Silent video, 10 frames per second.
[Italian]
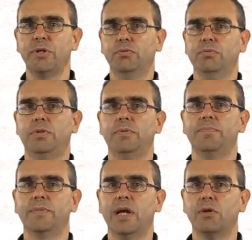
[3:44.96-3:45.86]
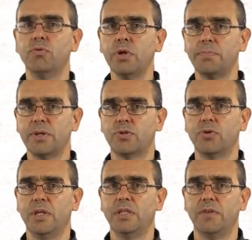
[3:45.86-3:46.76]
per tutti. Alcune
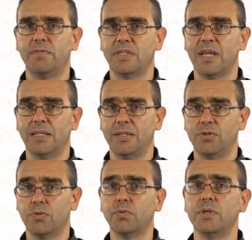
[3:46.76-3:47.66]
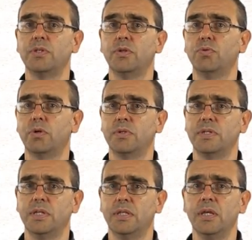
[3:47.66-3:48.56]
persone intervistate su questi due
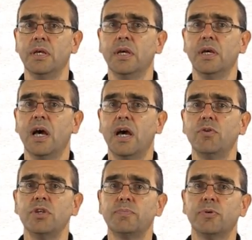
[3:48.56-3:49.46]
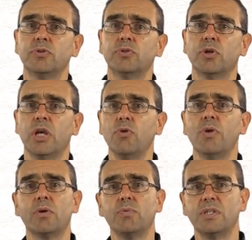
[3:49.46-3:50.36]
quesiti hanno risposto che
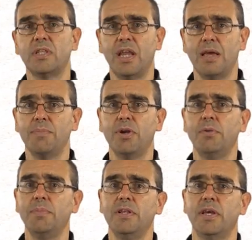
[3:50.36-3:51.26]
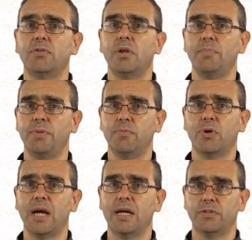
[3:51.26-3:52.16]
non acquisterebbero il biglietto nel primo
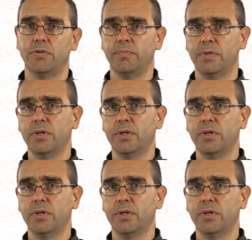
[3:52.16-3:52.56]
caso,